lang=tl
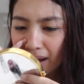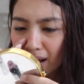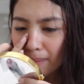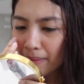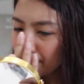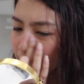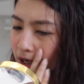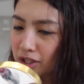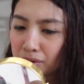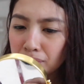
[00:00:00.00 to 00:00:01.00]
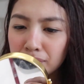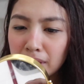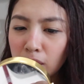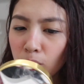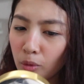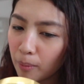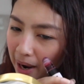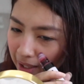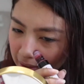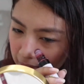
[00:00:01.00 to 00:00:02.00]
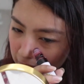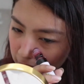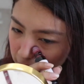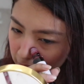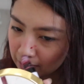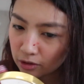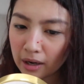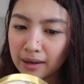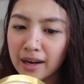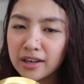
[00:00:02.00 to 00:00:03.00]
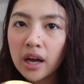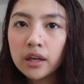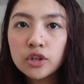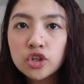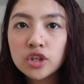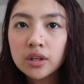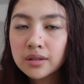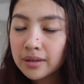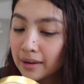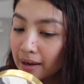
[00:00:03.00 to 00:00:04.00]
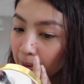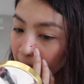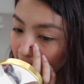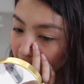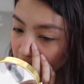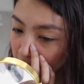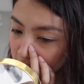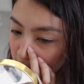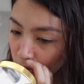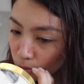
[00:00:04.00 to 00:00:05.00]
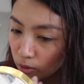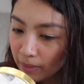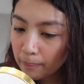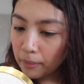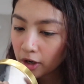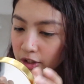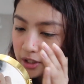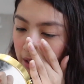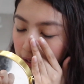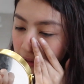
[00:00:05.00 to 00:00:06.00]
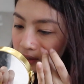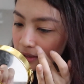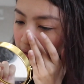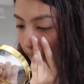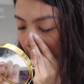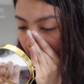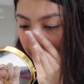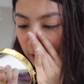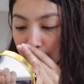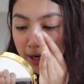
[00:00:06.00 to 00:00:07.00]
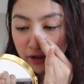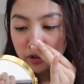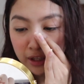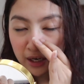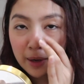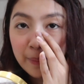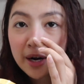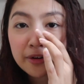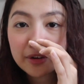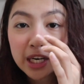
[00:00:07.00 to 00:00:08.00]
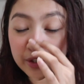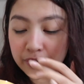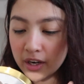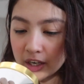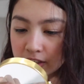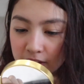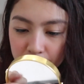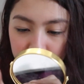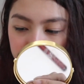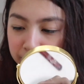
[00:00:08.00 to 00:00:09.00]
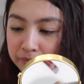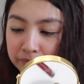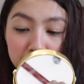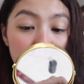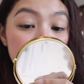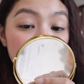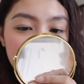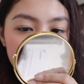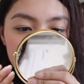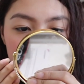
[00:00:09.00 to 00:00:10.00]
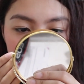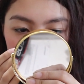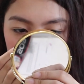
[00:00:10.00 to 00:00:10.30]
pa may blush yung ilong mo? Bakit na, ay, shit. Bakit hanggang sa ilong mo may blush ka? Sabi ko, magganon talaga para fresh-fresh. Hindi niya magets.